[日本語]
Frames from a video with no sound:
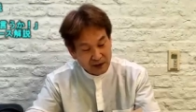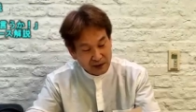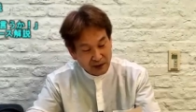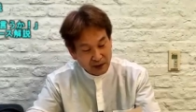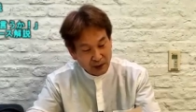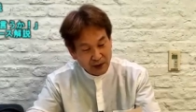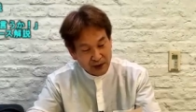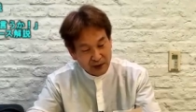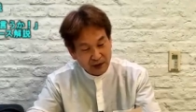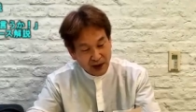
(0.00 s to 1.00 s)
実は統
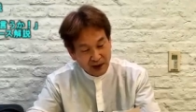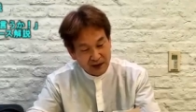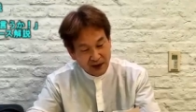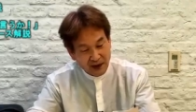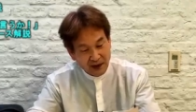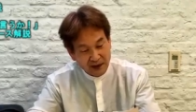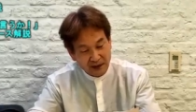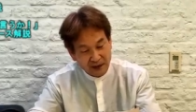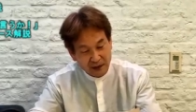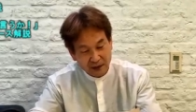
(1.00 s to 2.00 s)
計上の犯罪が減っ
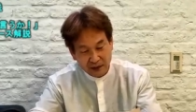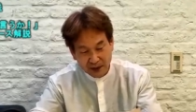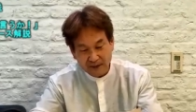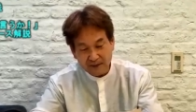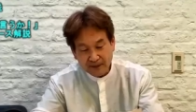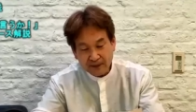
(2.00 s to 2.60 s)
てるのに、